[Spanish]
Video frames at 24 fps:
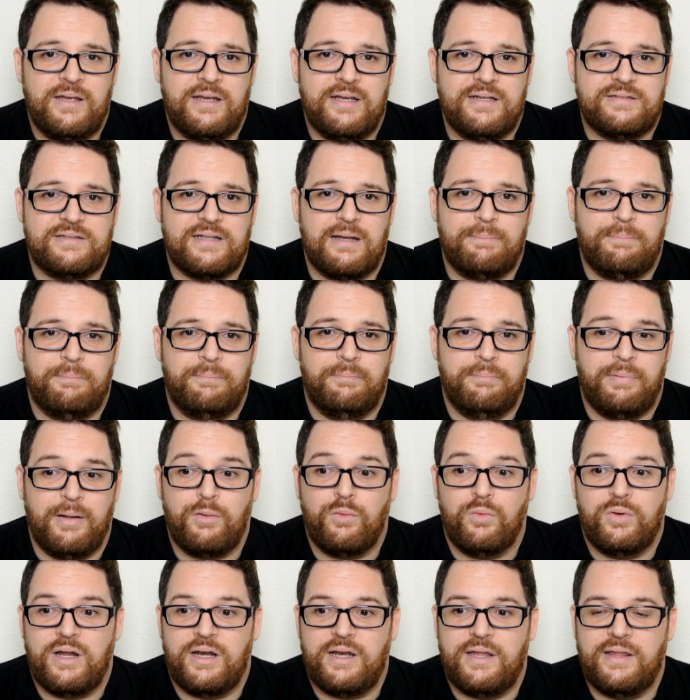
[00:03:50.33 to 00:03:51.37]
esta
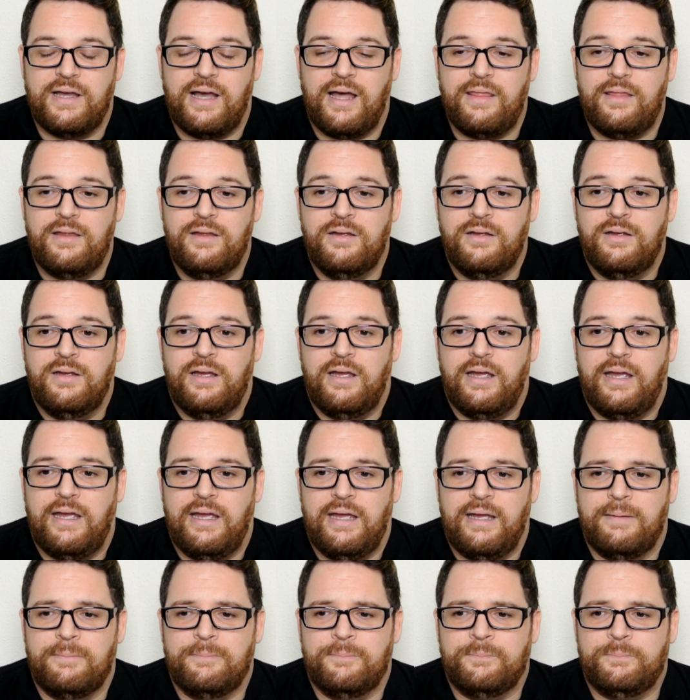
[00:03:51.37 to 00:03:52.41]
peculiaridad
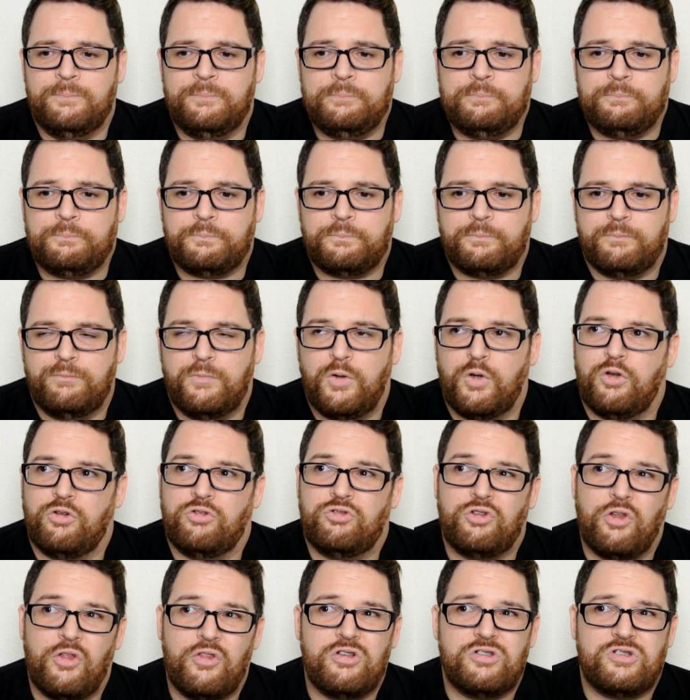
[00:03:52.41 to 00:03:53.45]
Em, bueno,
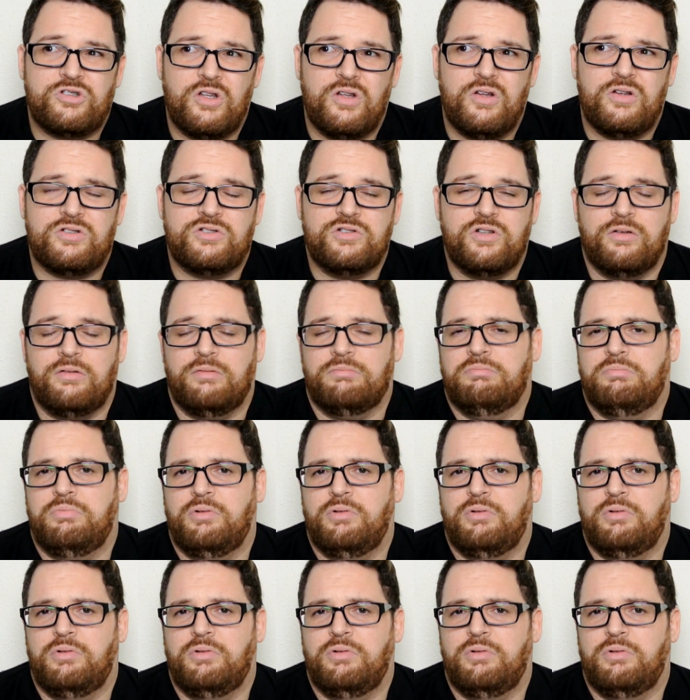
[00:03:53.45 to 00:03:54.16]
todos, todos no.